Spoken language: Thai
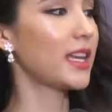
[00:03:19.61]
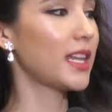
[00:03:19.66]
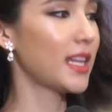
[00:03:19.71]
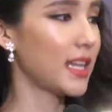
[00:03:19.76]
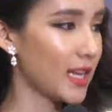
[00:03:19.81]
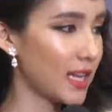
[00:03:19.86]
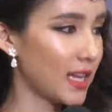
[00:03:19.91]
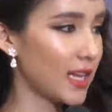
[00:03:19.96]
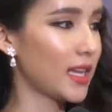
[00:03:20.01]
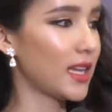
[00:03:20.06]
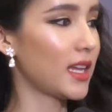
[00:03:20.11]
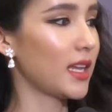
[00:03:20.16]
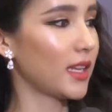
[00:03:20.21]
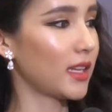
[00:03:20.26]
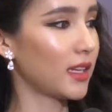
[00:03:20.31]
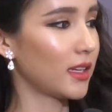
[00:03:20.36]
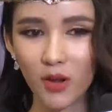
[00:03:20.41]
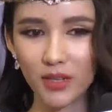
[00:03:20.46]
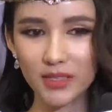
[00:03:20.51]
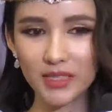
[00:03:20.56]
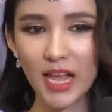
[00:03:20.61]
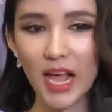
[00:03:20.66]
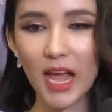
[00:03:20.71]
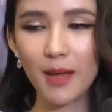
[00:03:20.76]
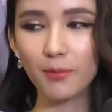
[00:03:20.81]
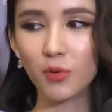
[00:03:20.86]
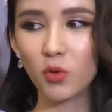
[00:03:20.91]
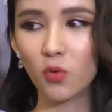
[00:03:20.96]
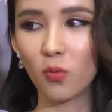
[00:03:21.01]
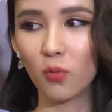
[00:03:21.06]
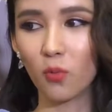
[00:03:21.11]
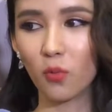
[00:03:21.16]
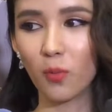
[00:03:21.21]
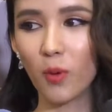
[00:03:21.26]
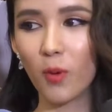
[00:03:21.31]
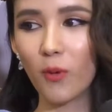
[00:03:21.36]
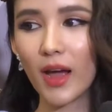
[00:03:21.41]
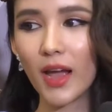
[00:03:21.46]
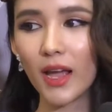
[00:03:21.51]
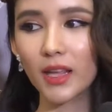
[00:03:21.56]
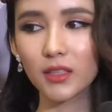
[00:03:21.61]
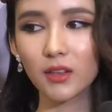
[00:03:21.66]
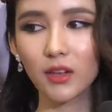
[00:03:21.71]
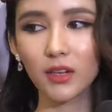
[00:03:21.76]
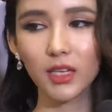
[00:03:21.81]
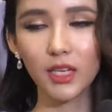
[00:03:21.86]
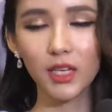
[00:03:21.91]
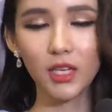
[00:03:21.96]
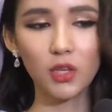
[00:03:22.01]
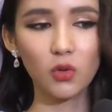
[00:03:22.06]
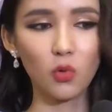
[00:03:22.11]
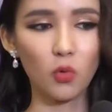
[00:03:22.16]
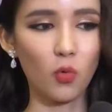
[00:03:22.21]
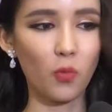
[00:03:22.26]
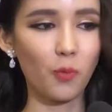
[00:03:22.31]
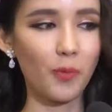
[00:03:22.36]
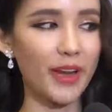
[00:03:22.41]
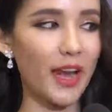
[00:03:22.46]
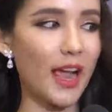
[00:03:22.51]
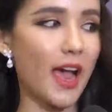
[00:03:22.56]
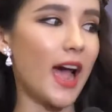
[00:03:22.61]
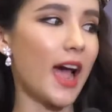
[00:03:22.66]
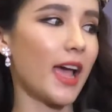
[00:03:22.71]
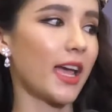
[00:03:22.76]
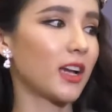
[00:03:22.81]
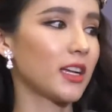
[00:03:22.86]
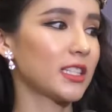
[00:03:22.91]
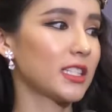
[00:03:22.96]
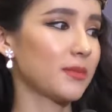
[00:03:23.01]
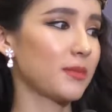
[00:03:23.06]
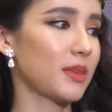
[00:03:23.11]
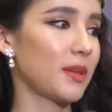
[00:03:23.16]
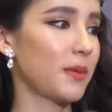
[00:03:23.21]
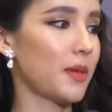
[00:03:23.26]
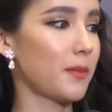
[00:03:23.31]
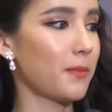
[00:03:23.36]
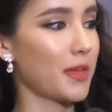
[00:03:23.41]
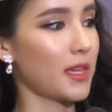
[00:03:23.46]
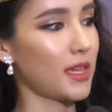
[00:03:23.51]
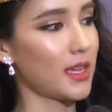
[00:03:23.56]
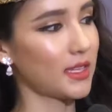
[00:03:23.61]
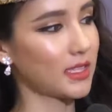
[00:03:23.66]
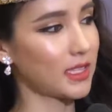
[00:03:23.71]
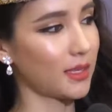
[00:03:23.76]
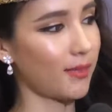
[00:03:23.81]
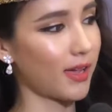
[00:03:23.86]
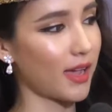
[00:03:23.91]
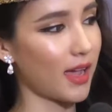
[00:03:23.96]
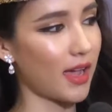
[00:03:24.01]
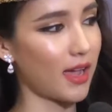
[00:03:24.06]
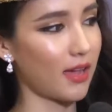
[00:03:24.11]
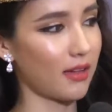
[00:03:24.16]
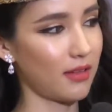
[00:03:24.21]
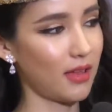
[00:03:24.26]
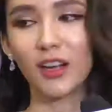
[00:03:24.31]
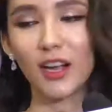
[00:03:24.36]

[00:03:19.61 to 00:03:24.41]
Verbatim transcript: ดีๆพอทราบอยู่เพราะว่าตอนที่หนูไปถ่ายก็จะมีพี่พีใช่ไหมคะ